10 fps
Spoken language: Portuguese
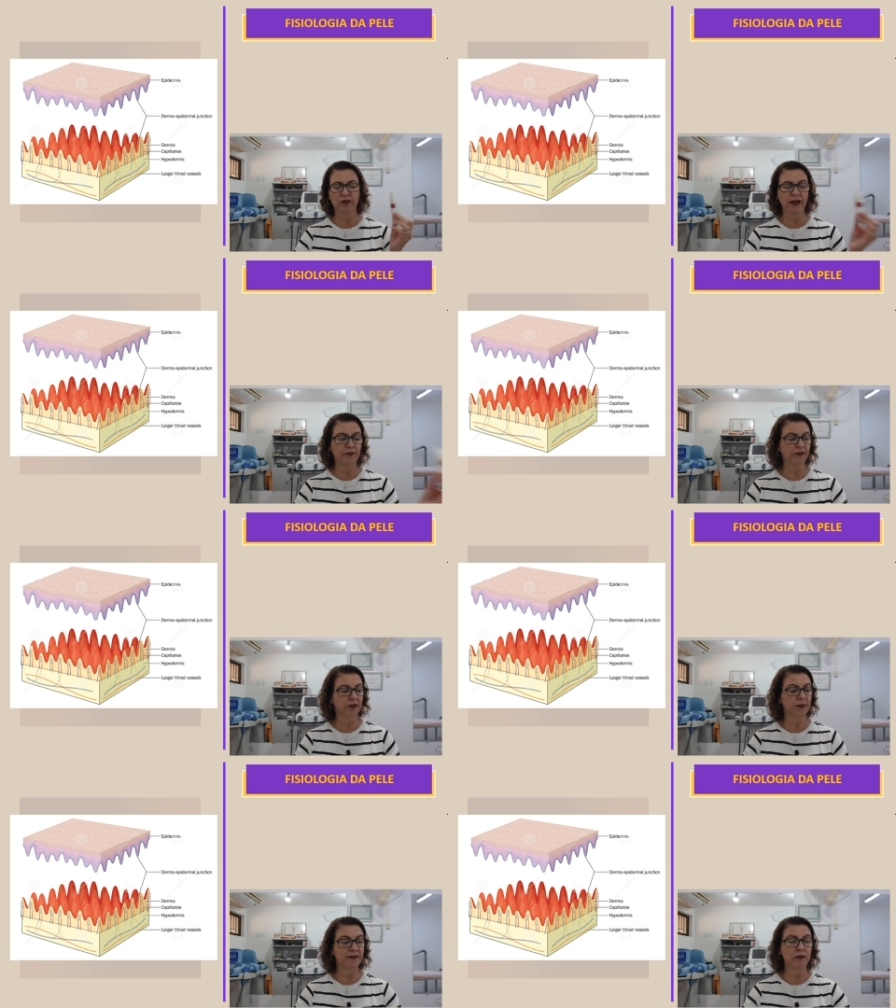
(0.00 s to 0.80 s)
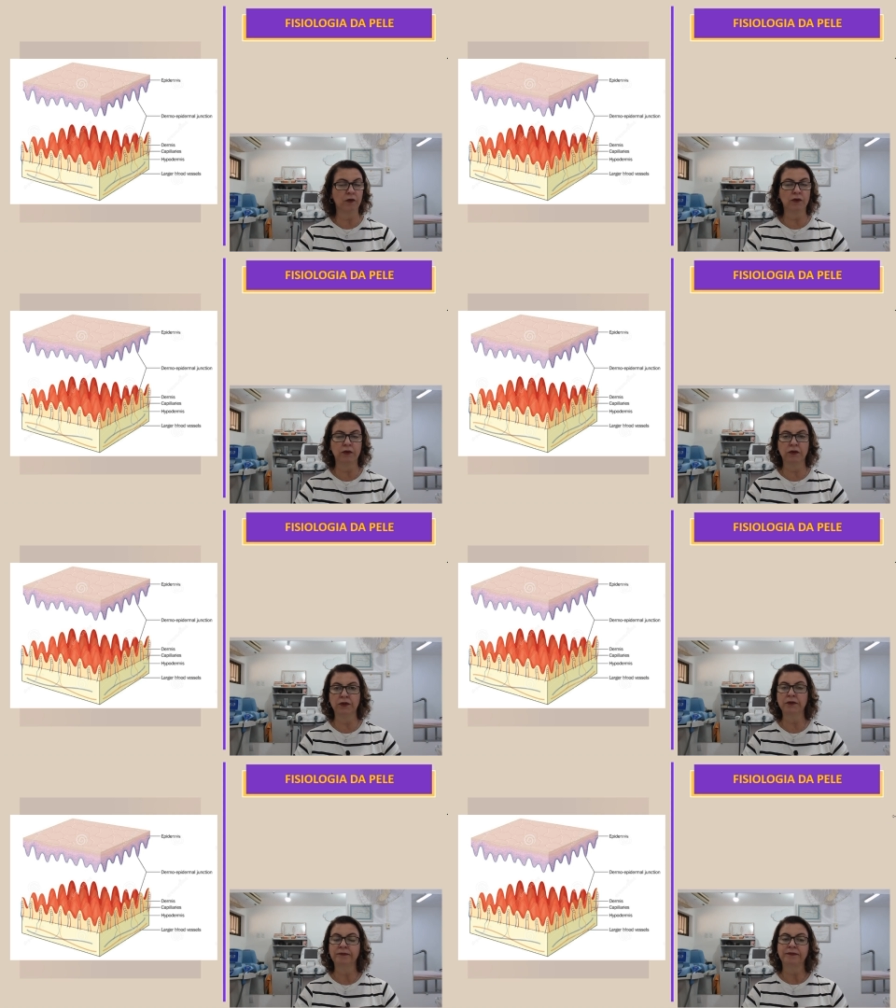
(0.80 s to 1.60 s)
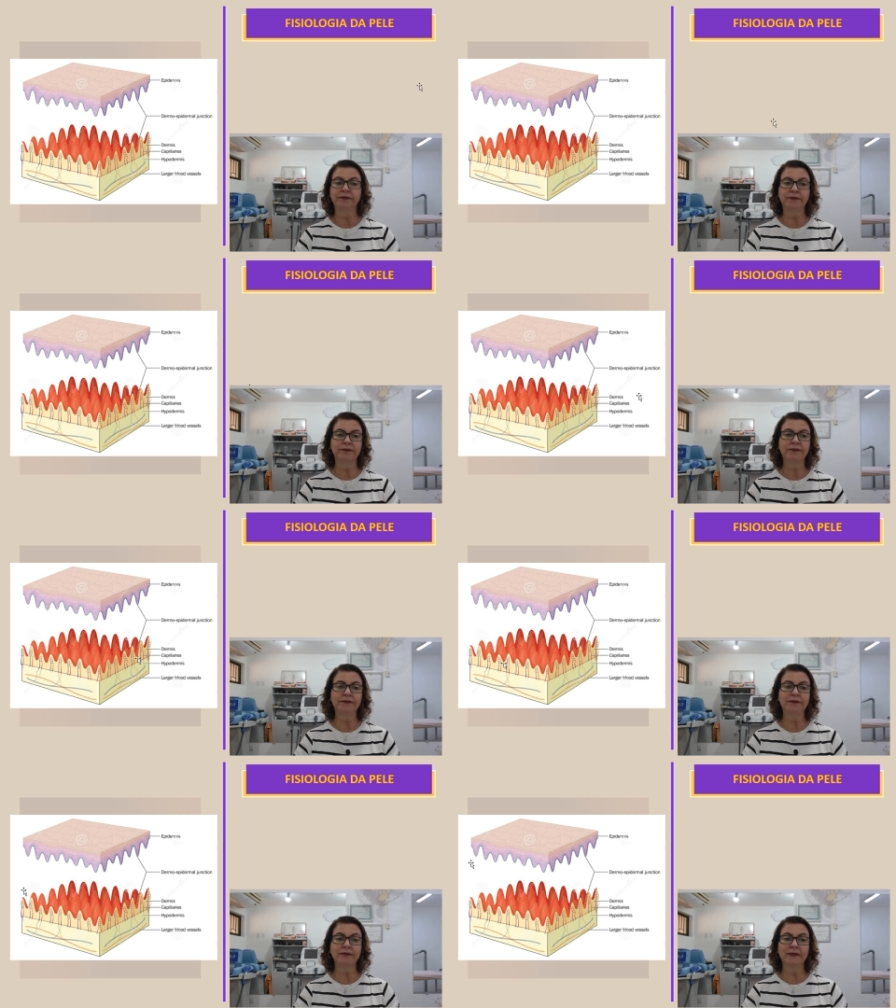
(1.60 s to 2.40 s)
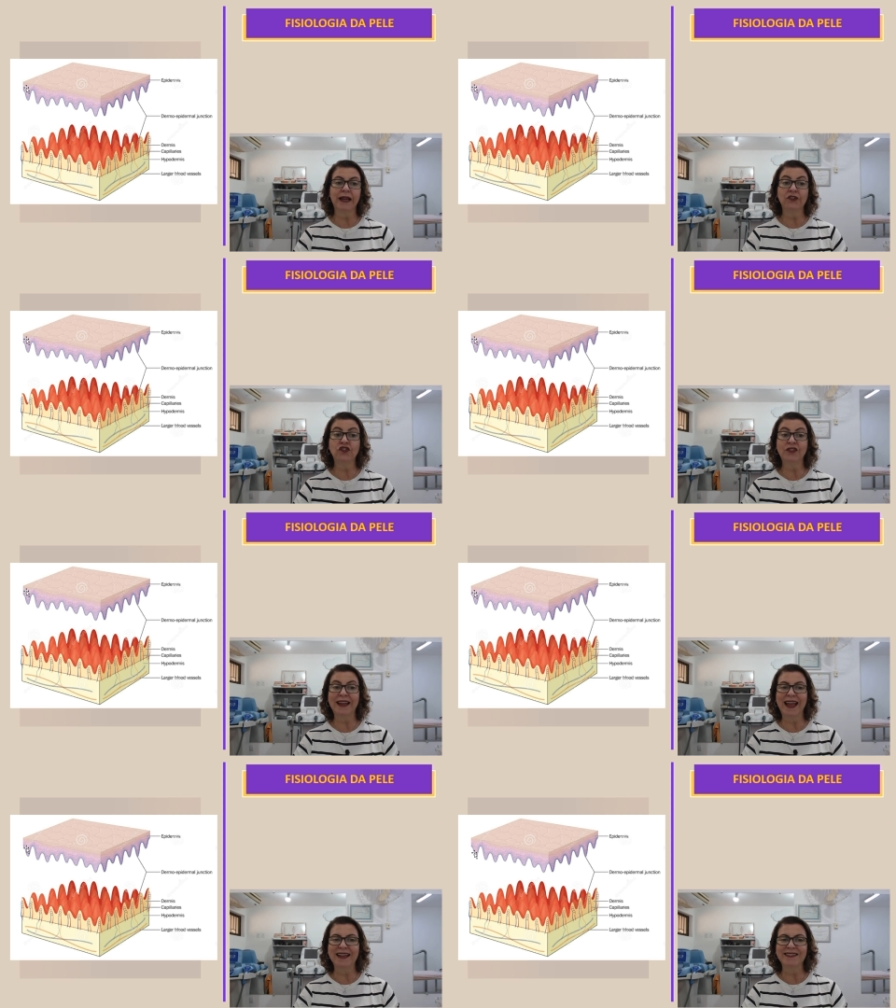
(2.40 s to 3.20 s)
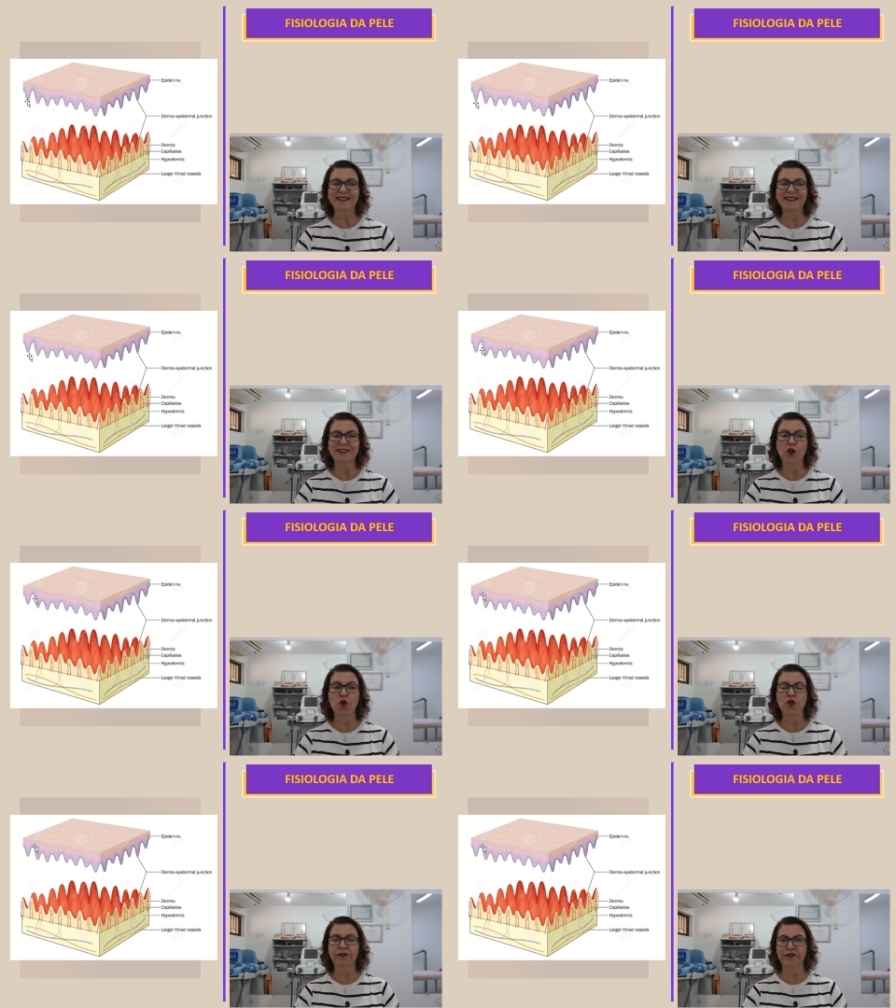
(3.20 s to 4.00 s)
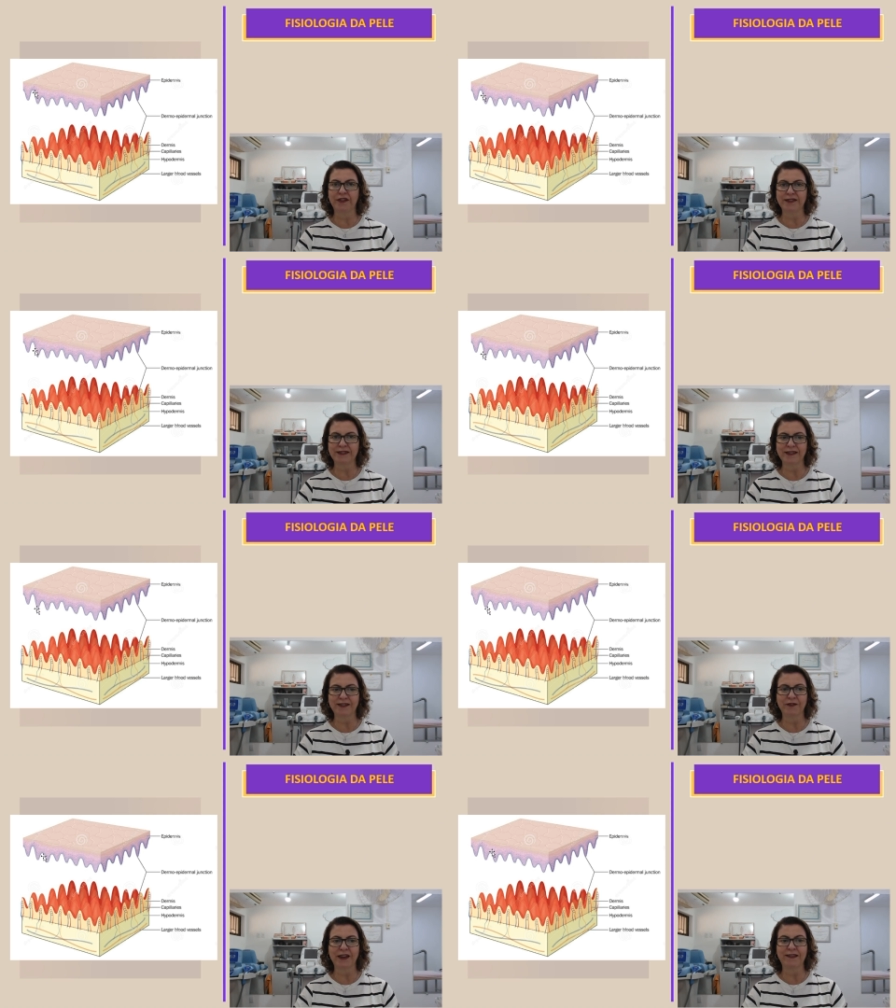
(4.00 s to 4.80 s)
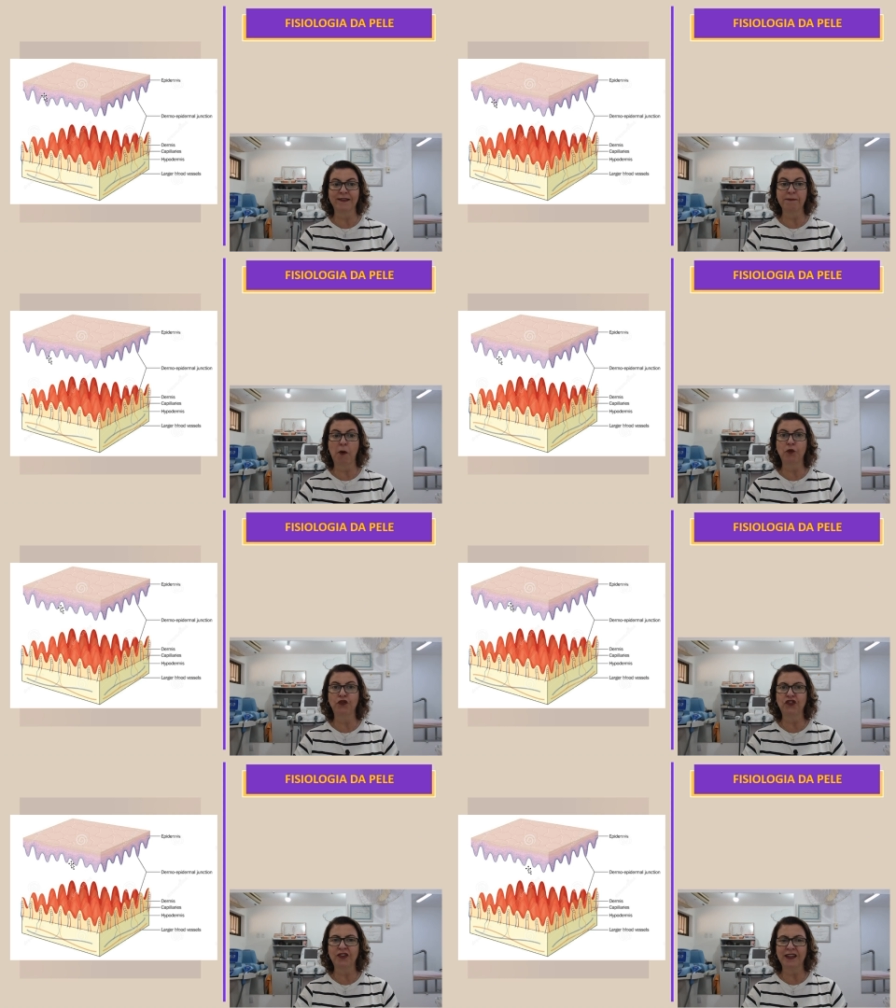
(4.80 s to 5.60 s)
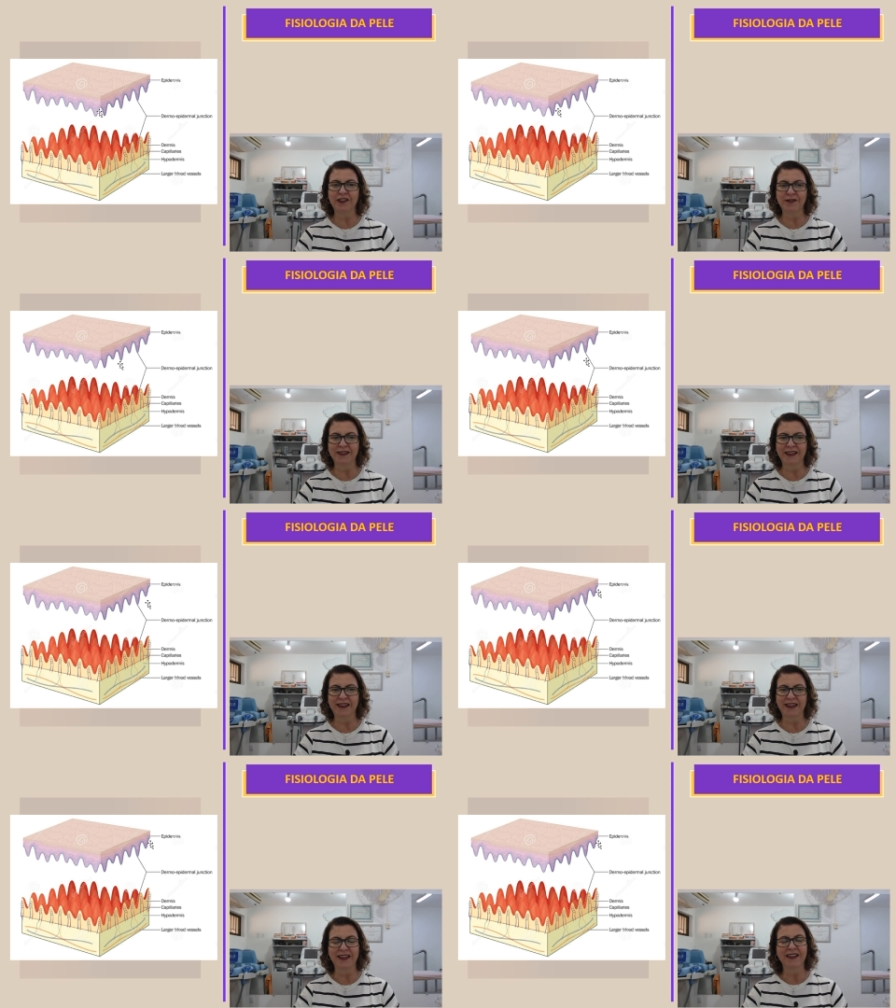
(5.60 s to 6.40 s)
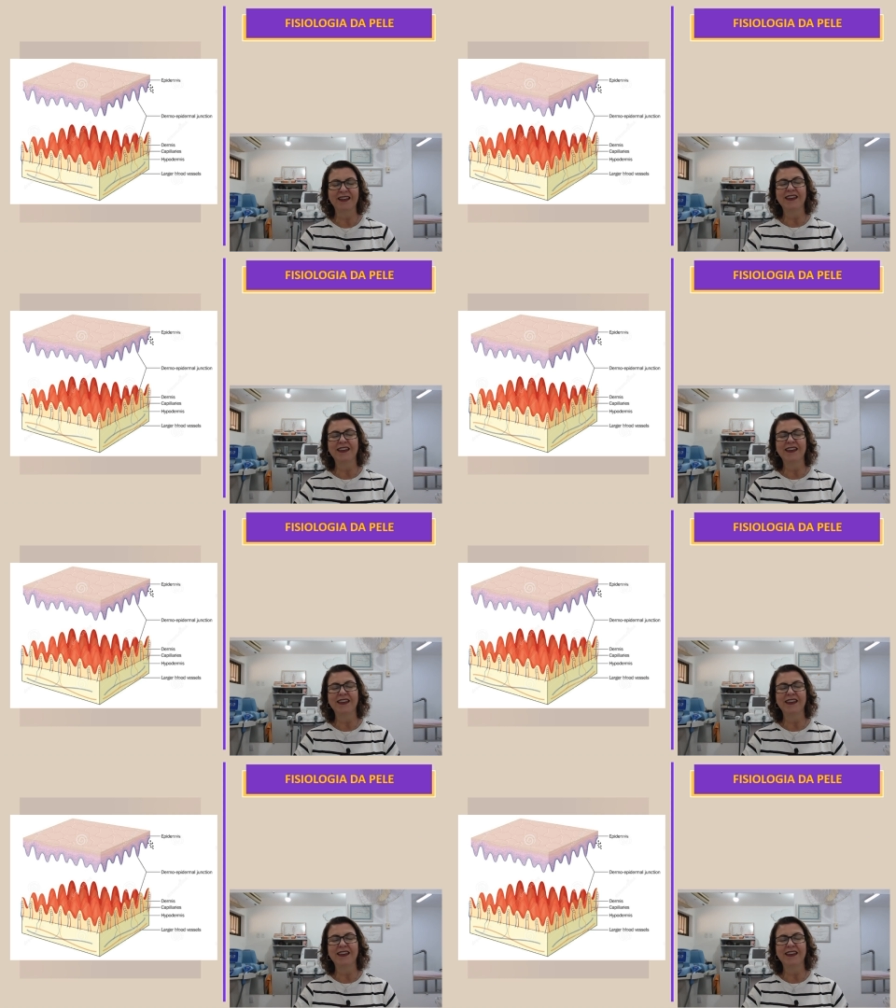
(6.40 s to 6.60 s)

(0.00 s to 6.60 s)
o Serum Firmeza e Contorno, a gente tem essas curvas que vocês estão vendo, esses pontinhos aqui,